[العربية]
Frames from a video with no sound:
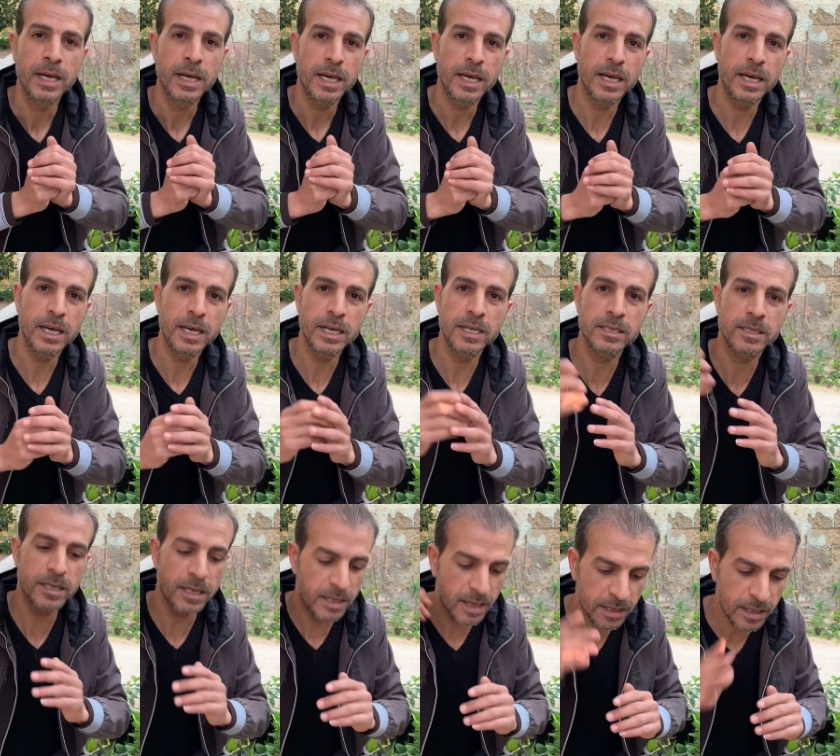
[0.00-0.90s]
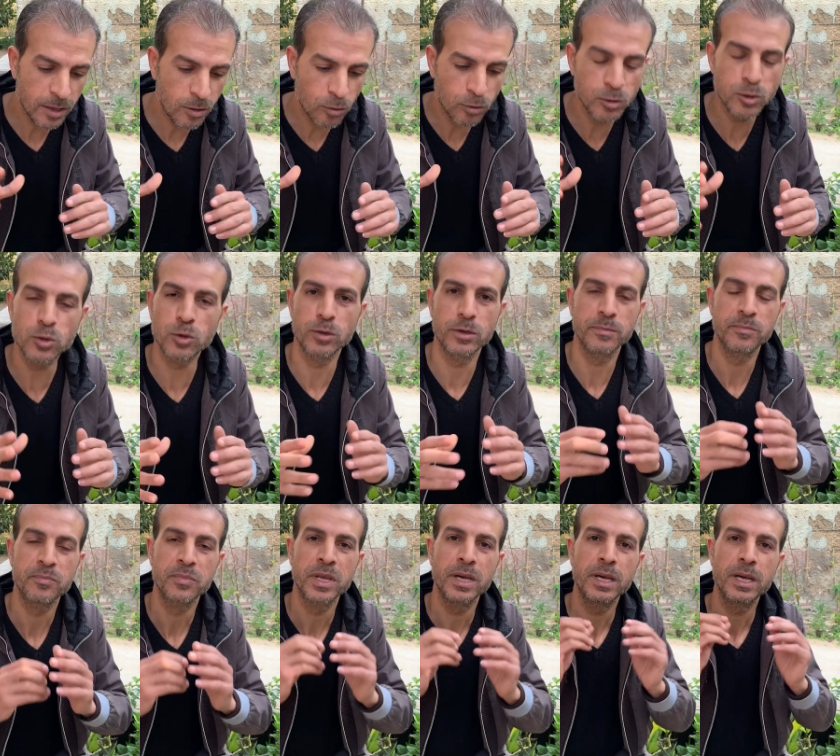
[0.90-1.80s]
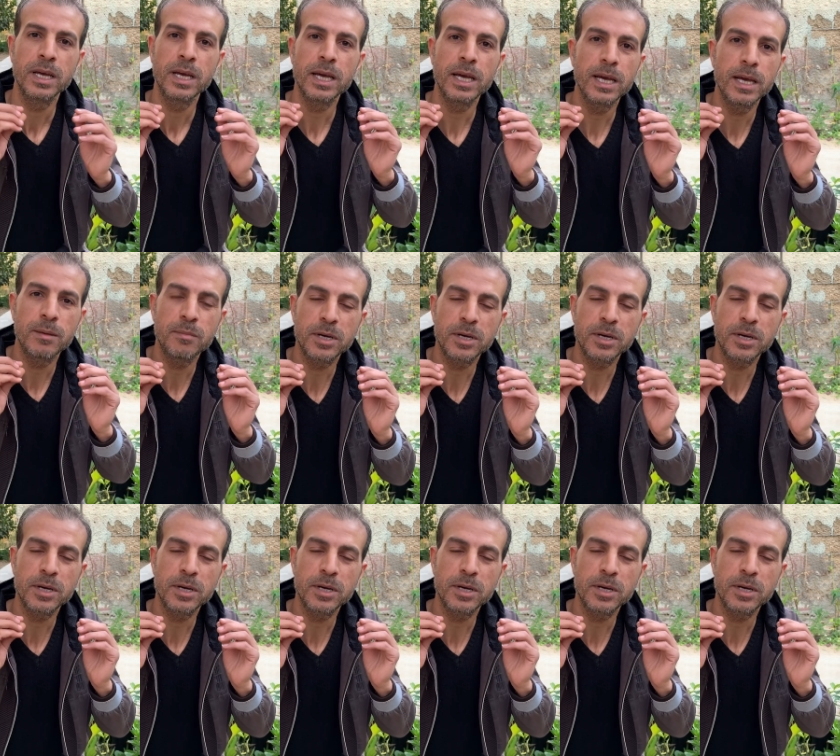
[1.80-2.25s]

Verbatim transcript: آه، انسداد الأذن إيه،